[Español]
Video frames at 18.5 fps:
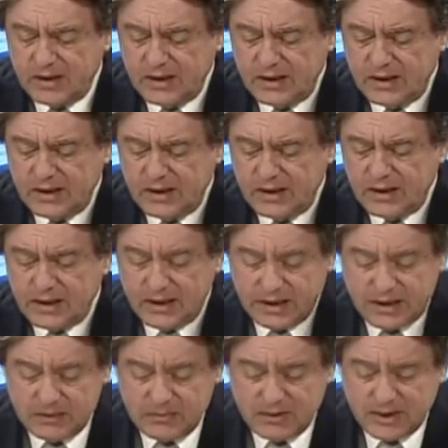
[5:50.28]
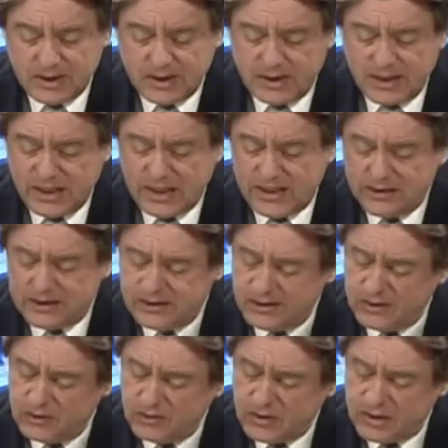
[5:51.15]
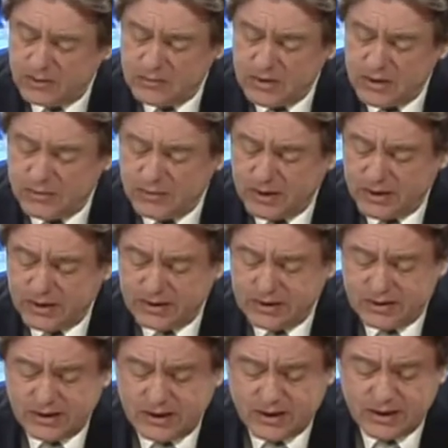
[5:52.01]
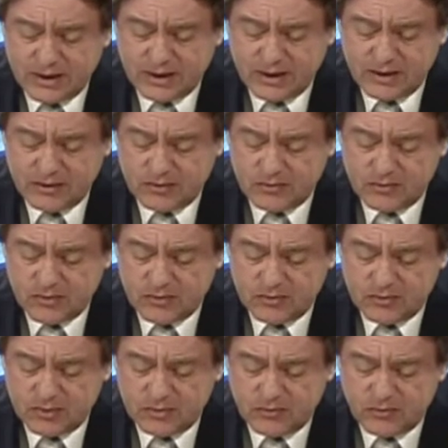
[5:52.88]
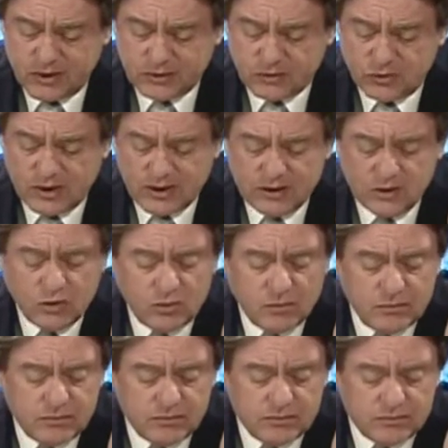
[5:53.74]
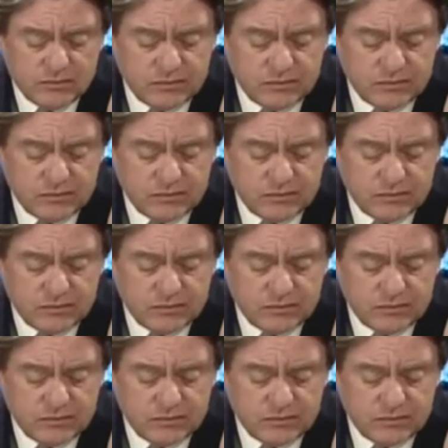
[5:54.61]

en el régimen general, es decir, una MIPE que esté facturando,